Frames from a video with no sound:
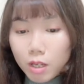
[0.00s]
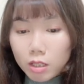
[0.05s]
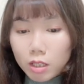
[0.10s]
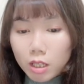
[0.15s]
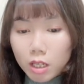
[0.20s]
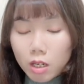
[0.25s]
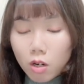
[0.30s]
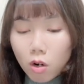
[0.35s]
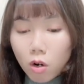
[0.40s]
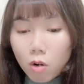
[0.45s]

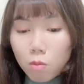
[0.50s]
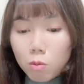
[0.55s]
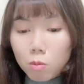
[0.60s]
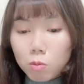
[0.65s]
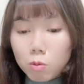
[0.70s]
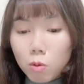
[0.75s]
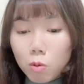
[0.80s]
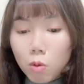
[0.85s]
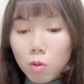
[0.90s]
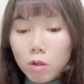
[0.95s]
thì có
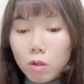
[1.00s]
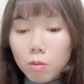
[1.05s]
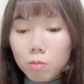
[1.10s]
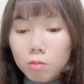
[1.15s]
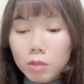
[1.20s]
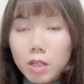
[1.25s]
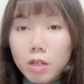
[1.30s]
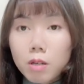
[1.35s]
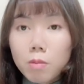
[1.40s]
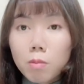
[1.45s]
một số
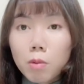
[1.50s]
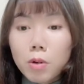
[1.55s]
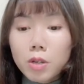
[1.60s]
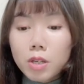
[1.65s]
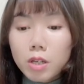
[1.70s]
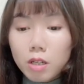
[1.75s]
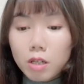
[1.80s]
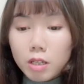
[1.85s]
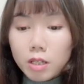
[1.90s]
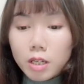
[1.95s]
công ty
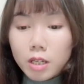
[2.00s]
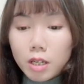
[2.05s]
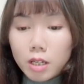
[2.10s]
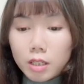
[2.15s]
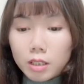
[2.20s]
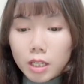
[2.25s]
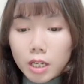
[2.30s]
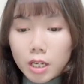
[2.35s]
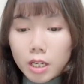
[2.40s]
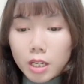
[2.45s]
môi giới
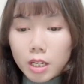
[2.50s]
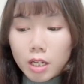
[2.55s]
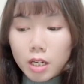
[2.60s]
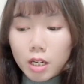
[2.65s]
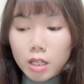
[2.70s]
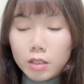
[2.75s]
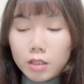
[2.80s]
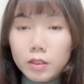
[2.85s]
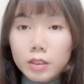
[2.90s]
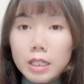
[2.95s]
thì
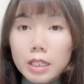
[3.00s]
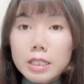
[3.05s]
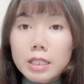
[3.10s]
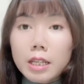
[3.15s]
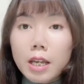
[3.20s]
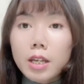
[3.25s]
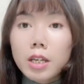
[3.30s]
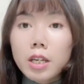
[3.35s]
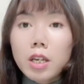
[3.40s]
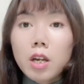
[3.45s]
à, người ta ta
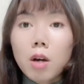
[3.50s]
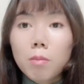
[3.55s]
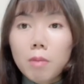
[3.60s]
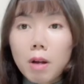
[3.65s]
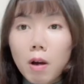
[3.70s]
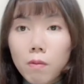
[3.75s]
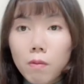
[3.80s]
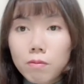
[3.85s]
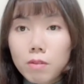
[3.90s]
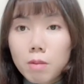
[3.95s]
sẽ ký
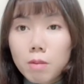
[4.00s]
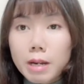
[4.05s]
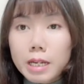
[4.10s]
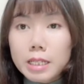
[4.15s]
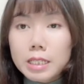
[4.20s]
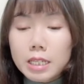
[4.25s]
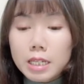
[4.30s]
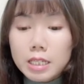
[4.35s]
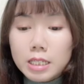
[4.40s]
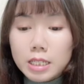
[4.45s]
hợp đồng và
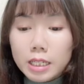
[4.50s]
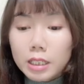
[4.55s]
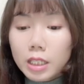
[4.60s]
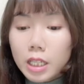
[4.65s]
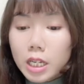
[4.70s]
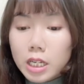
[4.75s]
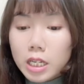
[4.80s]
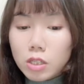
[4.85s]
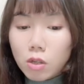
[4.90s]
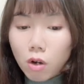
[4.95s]
bạn sẽ trả
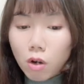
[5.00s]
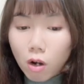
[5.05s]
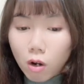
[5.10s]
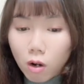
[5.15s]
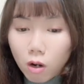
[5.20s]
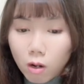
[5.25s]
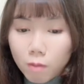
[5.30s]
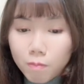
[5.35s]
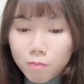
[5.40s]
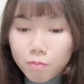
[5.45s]
tiền cho
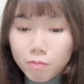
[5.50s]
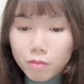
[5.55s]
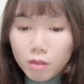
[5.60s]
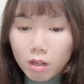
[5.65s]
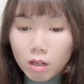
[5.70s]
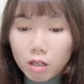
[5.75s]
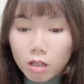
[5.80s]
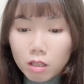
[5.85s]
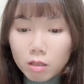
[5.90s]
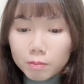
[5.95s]
họ
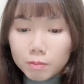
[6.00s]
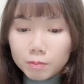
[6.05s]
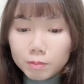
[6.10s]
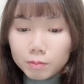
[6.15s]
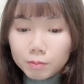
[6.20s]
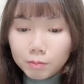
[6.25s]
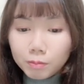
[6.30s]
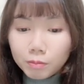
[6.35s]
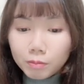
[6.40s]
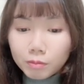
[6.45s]

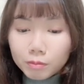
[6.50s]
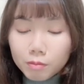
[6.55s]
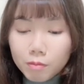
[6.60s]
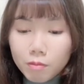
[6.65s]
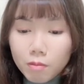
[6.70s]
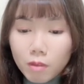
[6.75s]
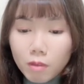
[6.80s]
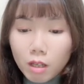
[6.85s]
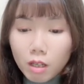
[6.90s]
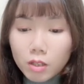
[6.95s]
um,
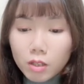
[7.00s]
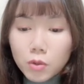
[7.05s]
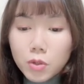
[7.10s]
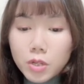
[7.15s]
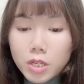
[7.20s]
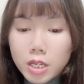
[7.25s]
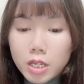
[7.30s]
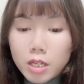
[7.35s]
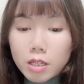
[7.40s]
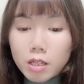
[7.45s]

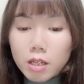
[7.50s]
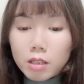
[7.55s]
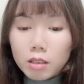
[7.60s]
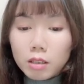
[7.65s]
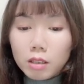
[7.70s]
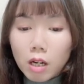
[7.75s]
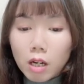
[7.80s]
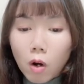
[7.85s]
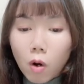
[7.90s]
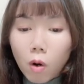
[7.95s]
tuy nhiên á,
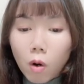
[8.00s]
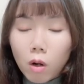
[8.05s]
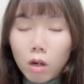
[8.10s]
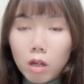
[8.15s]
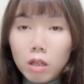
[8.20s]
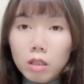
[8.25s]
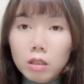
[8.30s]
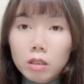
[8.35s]
họ